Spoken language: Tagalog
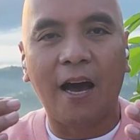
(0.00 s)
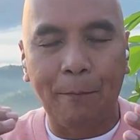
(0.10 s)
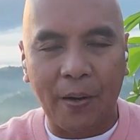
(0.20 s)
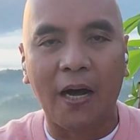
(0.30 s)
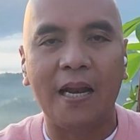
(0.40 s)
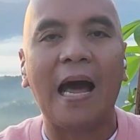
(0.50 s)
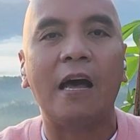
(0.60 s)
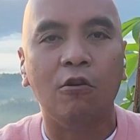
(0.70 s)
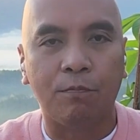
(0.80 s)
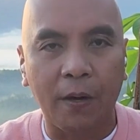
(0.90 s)
ka pa
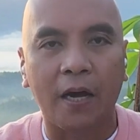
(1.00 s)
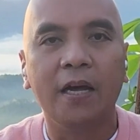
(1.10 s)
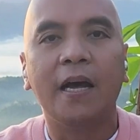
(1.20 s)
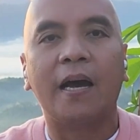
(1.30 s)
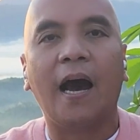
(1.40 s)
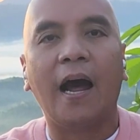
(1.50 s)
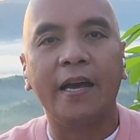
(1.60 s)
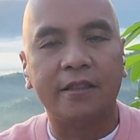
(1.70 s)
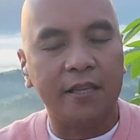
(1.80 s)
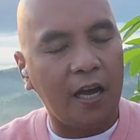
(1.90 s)
lalo pa
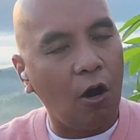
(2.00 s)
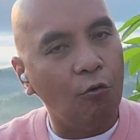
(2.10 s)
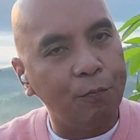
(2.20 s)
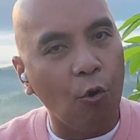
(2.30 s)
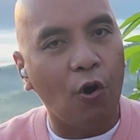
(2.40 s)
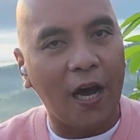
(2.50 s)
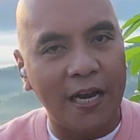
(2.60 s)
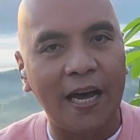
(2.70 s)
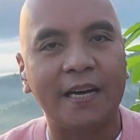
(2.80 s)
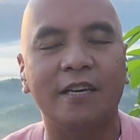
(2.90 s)
kahit nakaupo ka
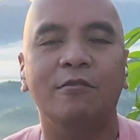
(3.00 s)
lang.